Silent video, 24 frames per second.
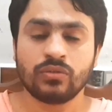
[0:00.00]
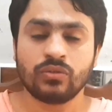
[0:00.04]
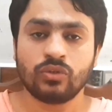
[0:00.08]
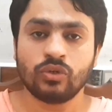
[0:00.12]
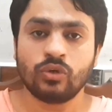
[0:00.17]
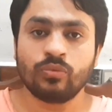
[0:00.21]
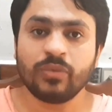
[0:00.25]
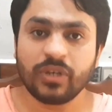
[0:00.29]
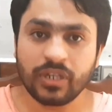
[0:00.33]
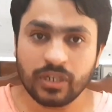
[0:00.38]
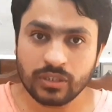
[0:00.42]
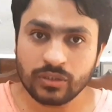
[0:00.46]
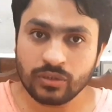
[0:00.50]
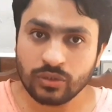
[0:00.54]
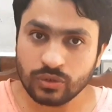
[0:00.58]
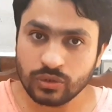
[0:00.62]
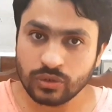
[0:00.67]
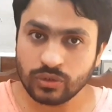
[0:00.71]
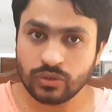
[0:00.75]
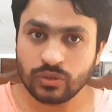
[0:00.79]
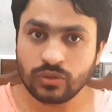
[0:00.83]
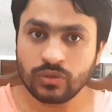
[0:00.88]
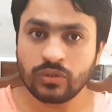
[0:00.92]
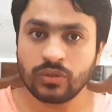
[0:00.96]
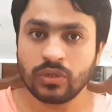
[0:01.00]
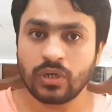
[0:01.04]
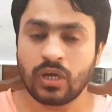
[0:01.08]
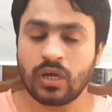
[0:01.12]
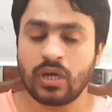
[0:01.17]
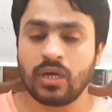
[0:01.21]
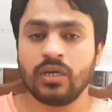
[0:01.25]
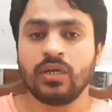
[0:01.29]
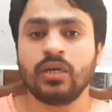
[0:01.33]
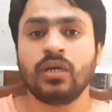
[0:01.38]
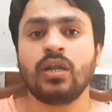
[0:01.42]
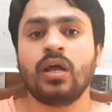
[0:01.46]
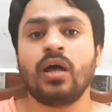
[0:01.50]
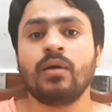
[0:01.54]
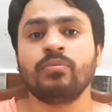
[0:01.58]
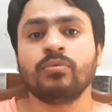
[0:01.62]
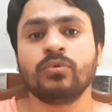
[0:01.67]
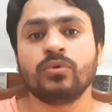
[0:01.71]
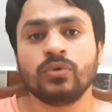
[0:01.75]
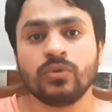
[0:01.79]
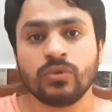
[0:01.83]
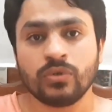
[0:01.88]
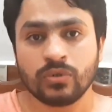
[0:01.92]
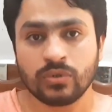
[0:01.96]
तो मेरे दोस्तों अगर
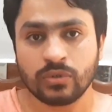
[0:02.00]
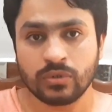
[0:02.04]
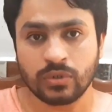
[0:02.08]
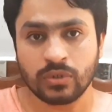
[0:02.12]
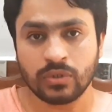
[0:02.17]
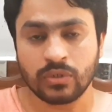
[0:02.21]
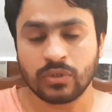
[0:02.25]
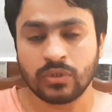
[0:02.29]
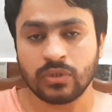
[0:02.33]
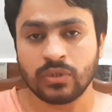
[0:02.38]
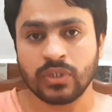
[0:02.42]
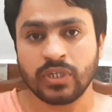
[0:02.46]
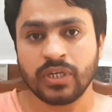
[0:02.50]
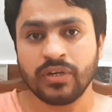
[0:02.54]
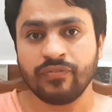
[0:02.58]
आपको